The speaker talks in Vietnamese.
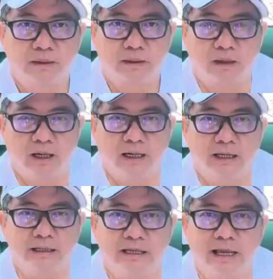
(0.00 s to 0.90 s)
đó là
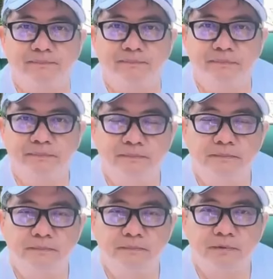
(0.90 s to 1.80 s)
dẹp
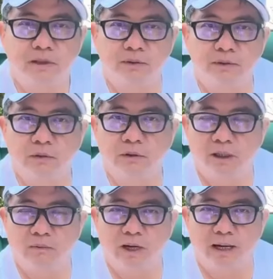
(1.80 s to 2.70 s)
cội nguồn
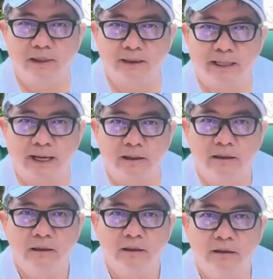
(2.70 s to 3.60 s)
long qua mặt tạng,
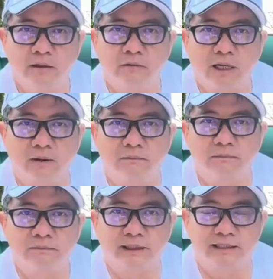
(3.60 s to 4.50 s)
nếu không
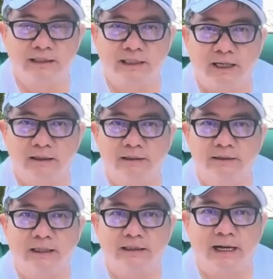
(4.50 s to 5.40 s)
ta sẽ ra lệnh
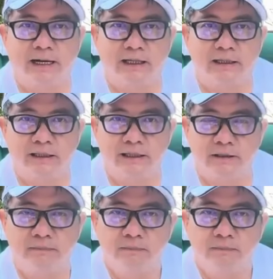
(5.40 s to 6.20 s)
tất cả các vị.